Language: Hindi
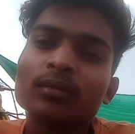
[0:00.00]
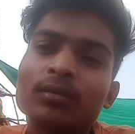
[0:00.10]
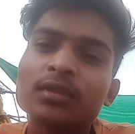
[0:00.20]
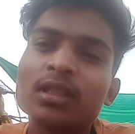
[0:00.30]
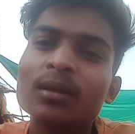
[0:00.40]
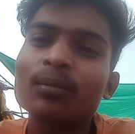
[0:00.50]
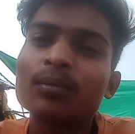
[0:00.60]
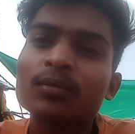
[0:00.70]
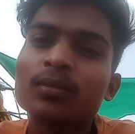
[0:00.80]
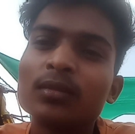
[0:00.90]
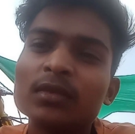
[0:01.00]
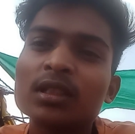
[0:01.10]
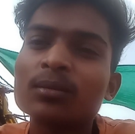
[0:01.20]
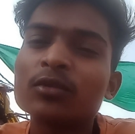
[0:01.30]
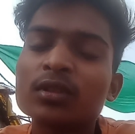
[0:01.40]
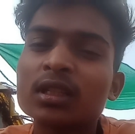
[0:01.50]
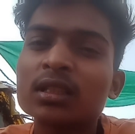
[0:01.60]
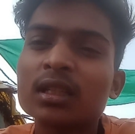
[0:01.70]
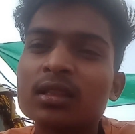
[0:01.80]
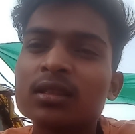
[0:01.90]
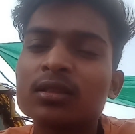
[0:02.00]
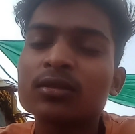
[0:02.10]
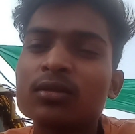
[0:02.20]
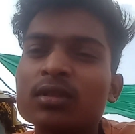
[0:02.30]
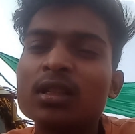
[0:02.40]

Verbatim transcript: सिर्फ जब उसके साथ कुछ